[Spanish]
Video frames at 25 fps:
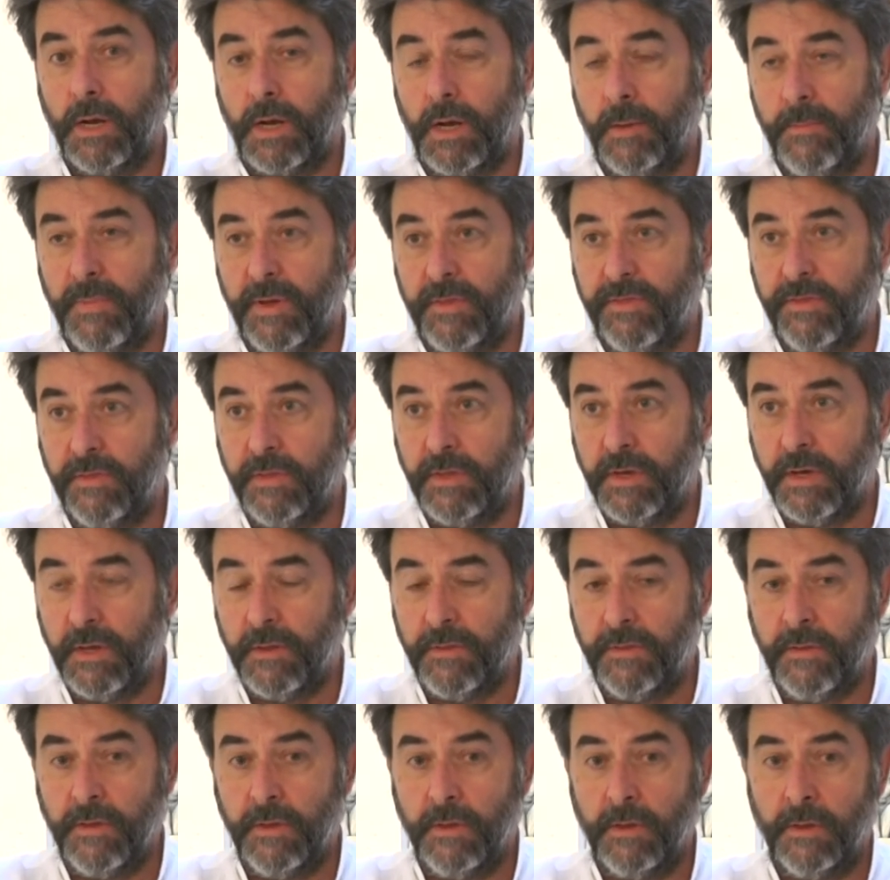
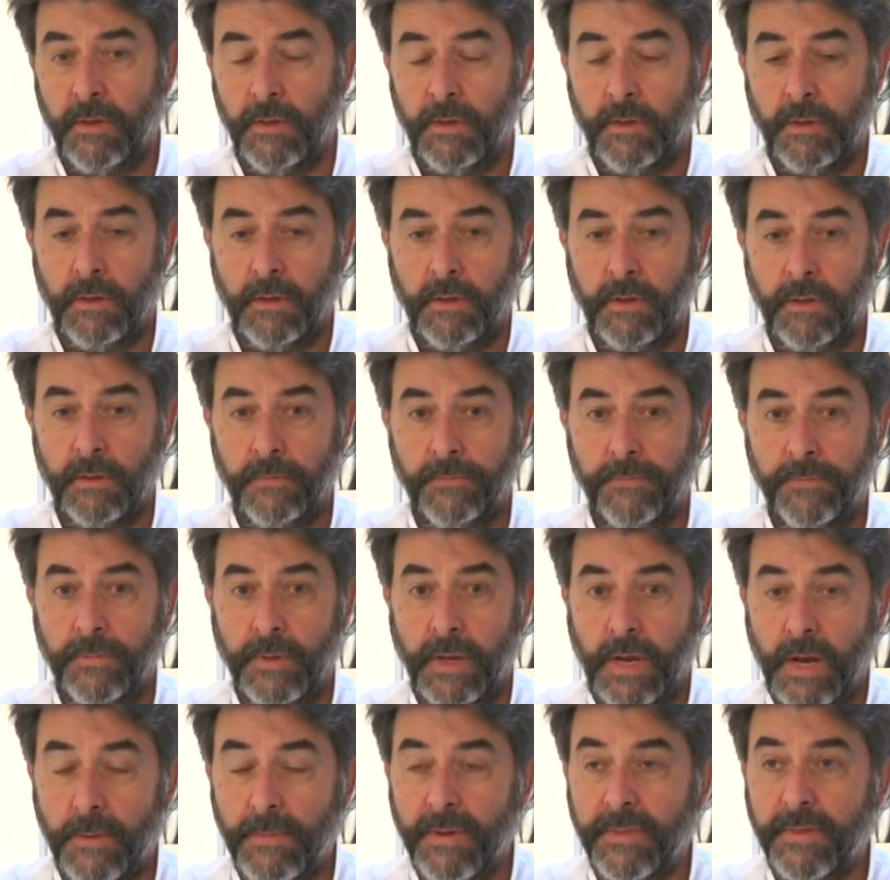capacidad
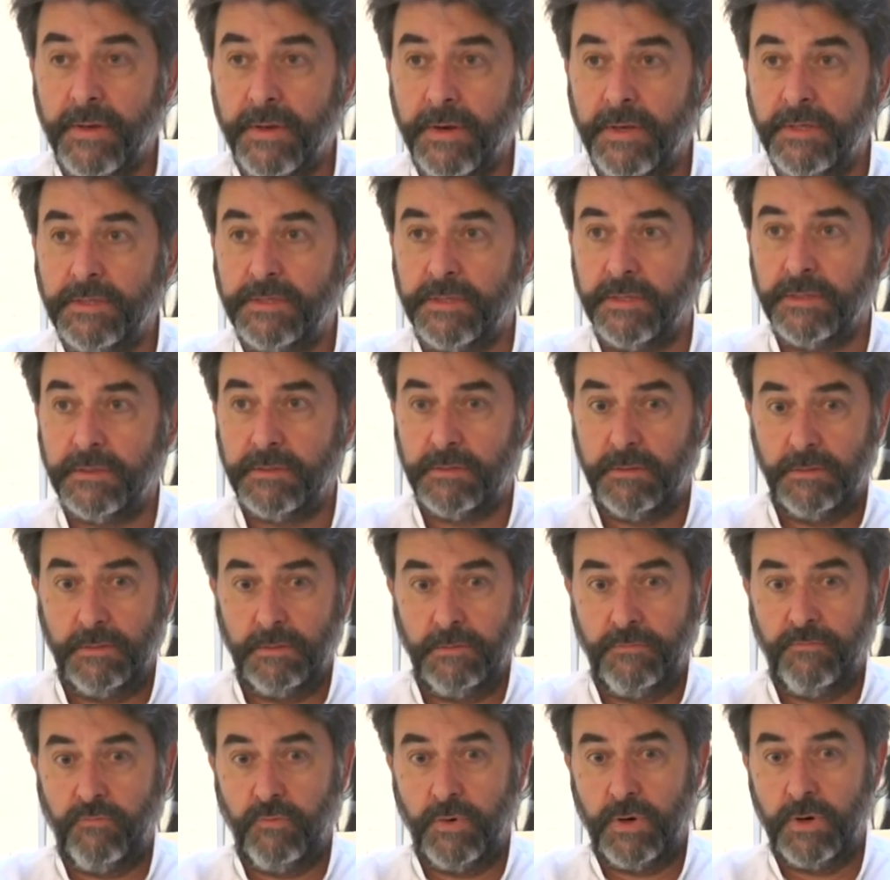de, cama de grises
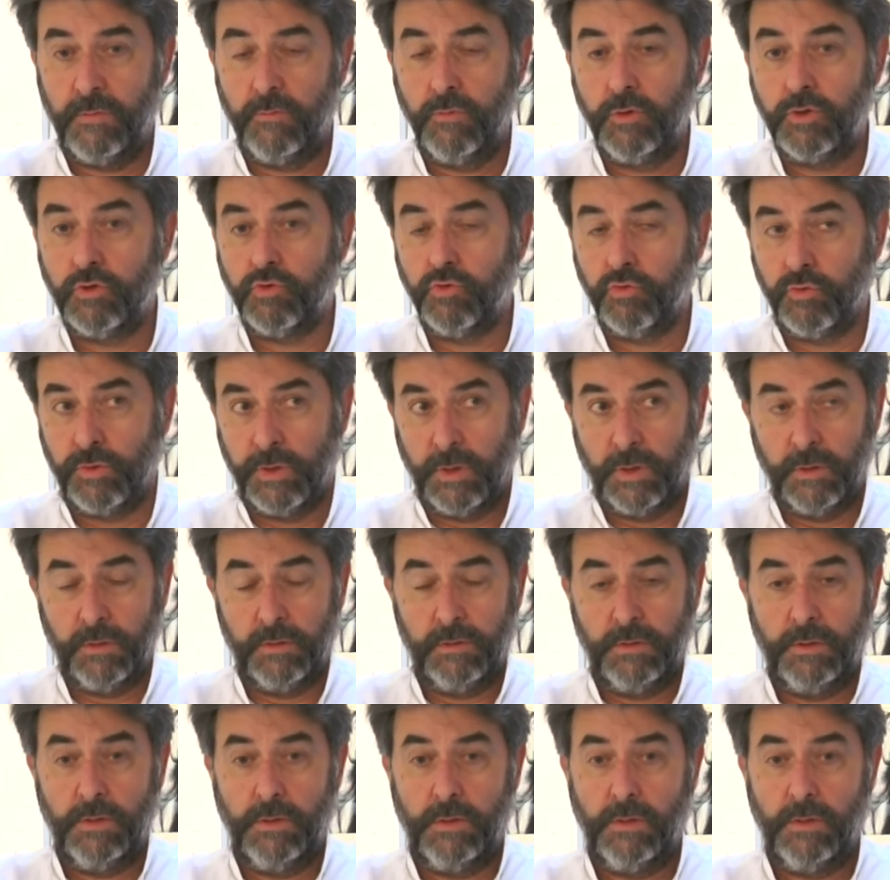y fuera muy sutil.